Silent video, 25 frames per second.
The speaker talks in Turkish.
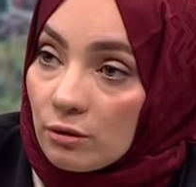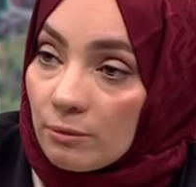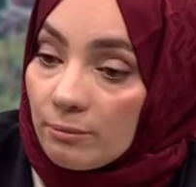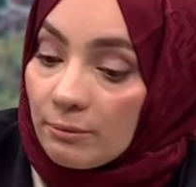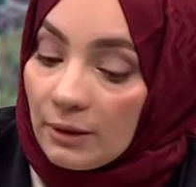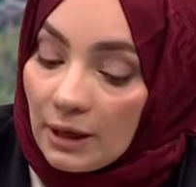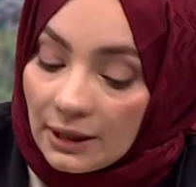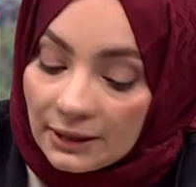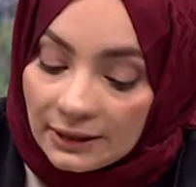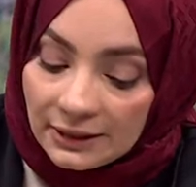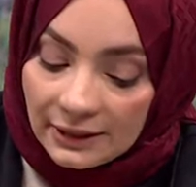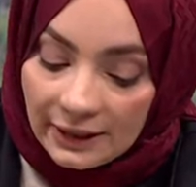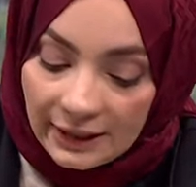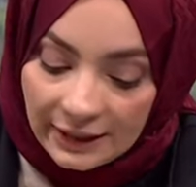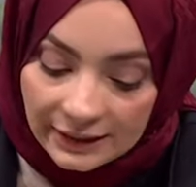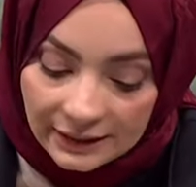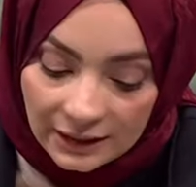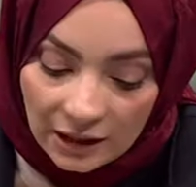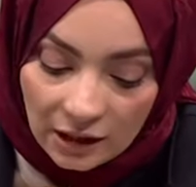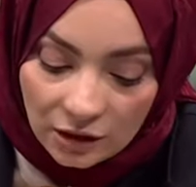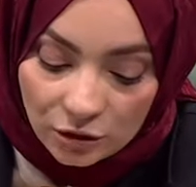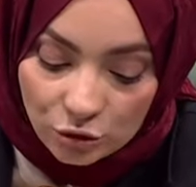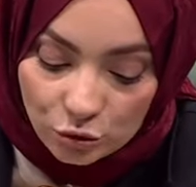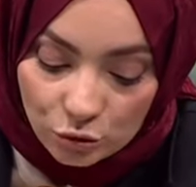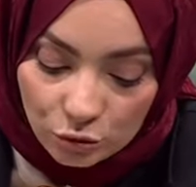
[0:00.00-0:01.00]
Ben
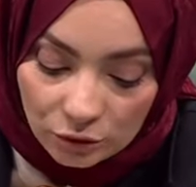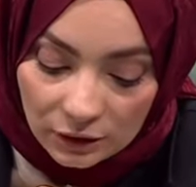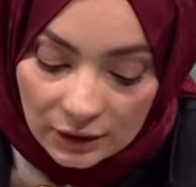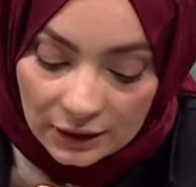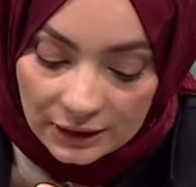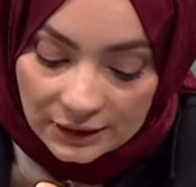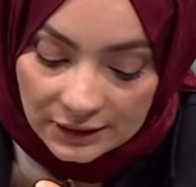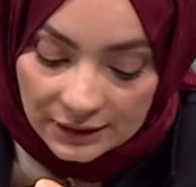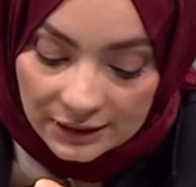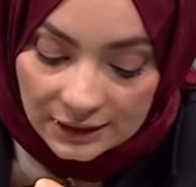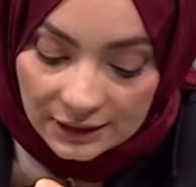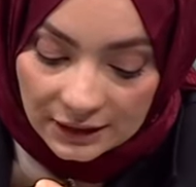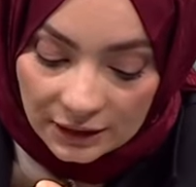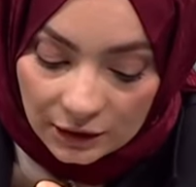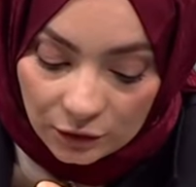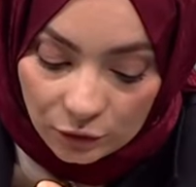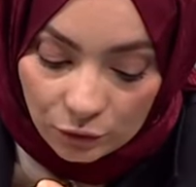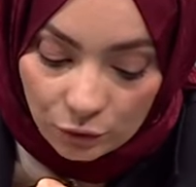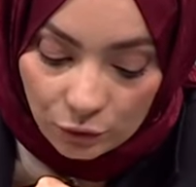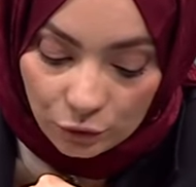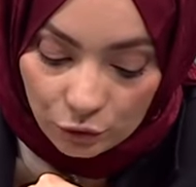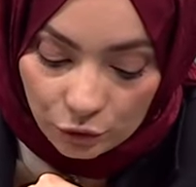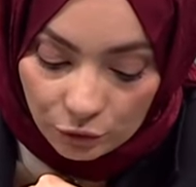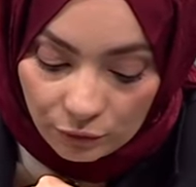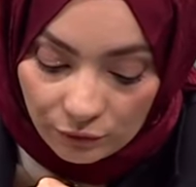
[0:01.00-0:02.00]
neyden çok
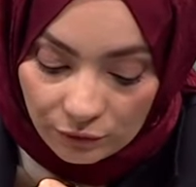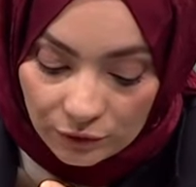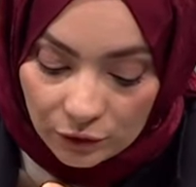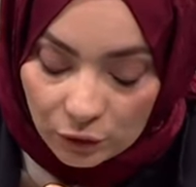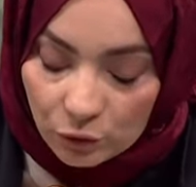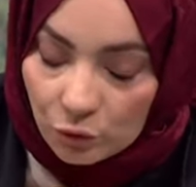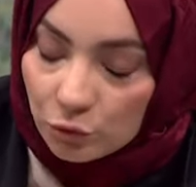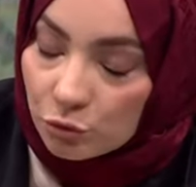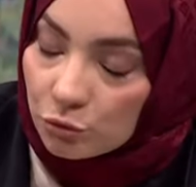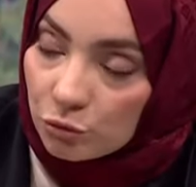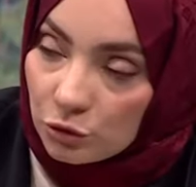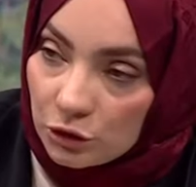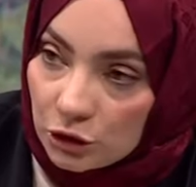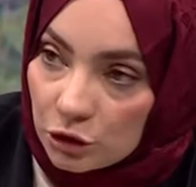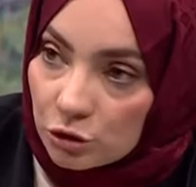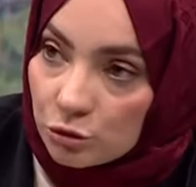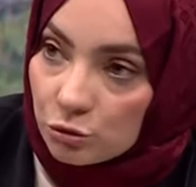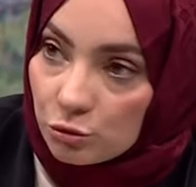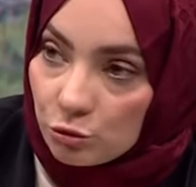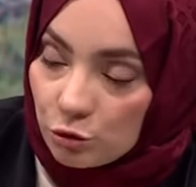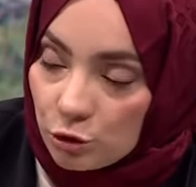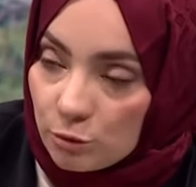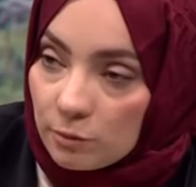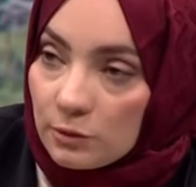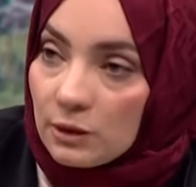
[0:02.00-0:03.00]
etkileniyorum ve
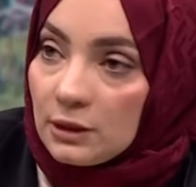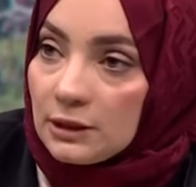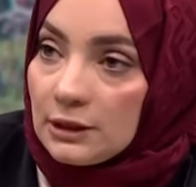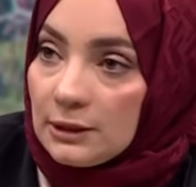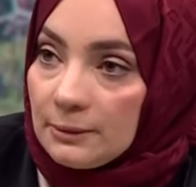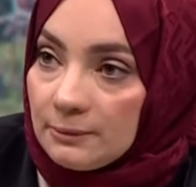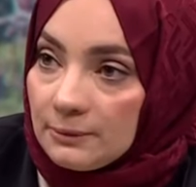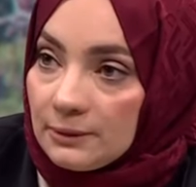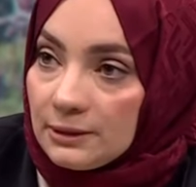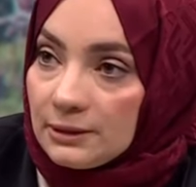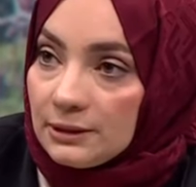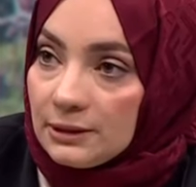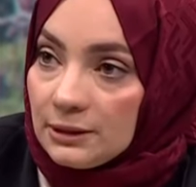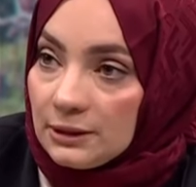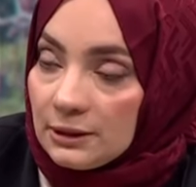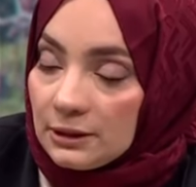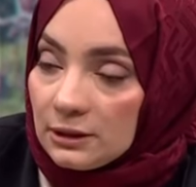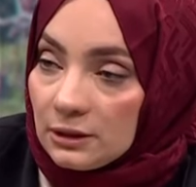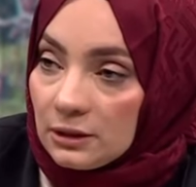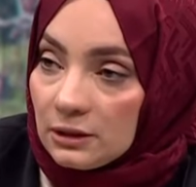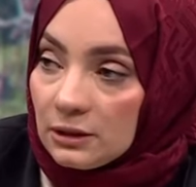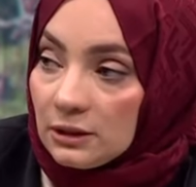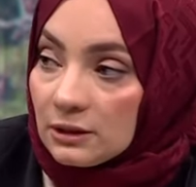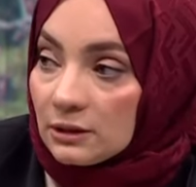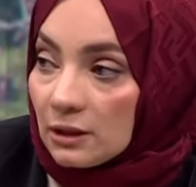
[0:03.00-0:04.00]
kötüleşiyorum annem
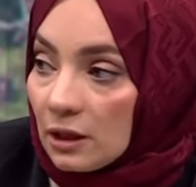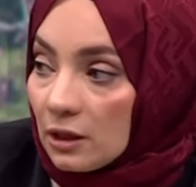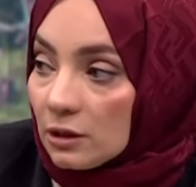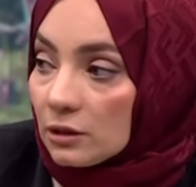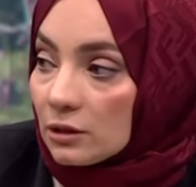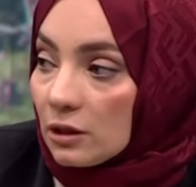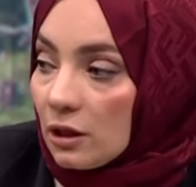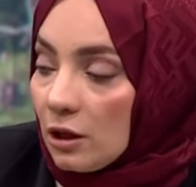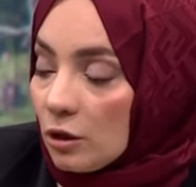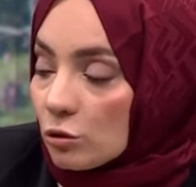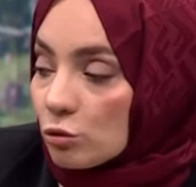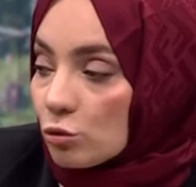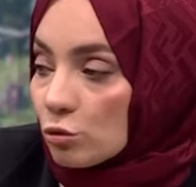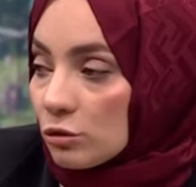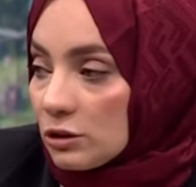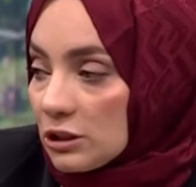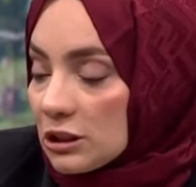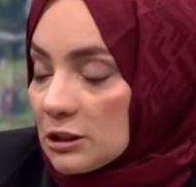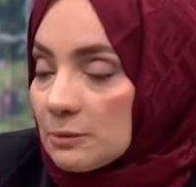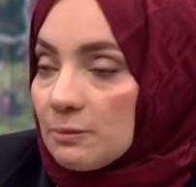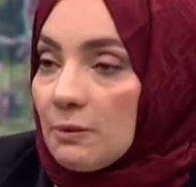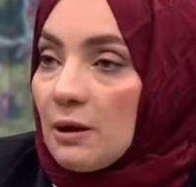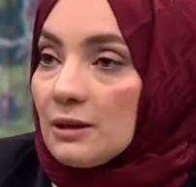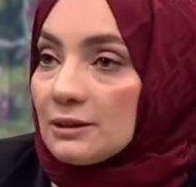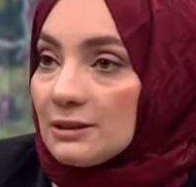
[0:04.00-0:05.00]
dediğinde, Neden daha çok
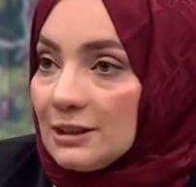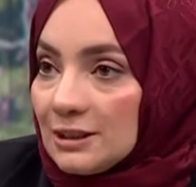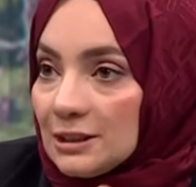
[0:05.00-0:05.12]
ispat